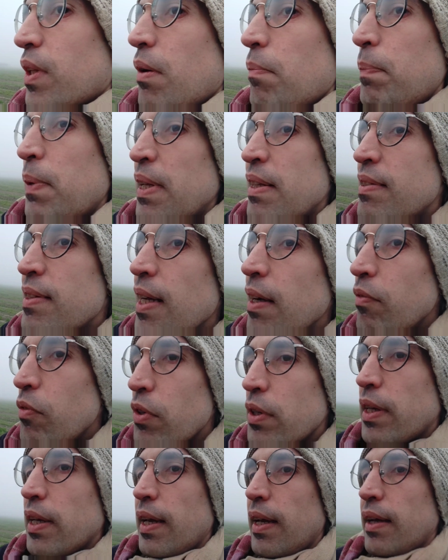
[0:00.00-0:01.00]
Pensavo
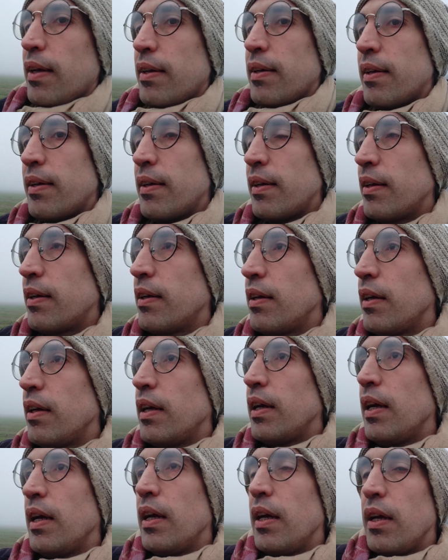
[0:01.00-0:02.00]
che
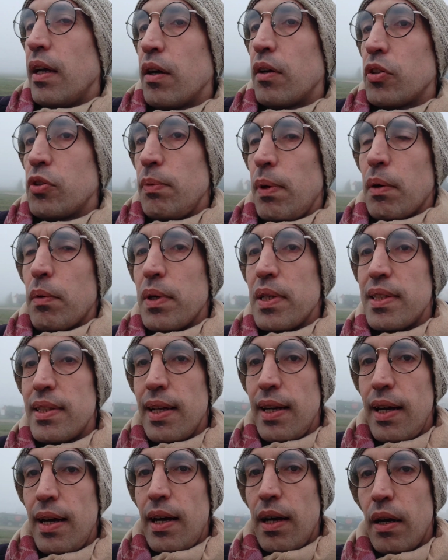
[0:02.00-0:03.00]
insomma
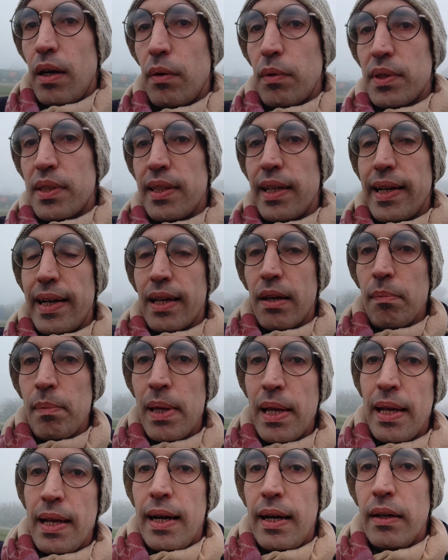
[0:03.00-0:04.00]
questa, questa
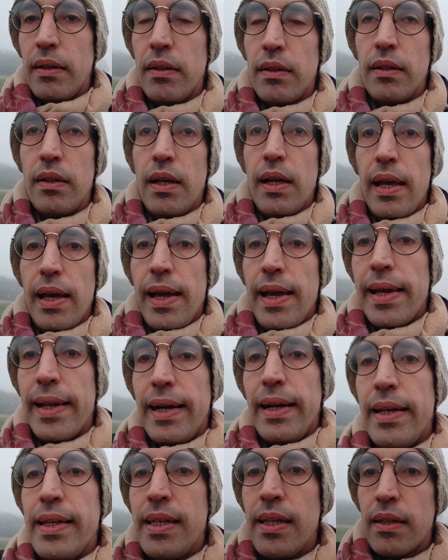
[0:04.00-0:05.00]
Carmela era
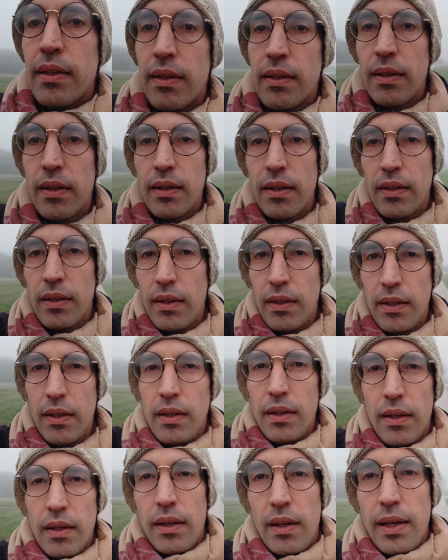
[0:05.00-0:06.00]
lì
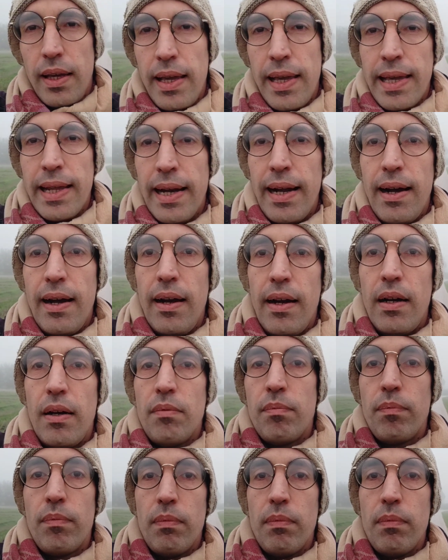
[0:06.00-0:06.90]
era,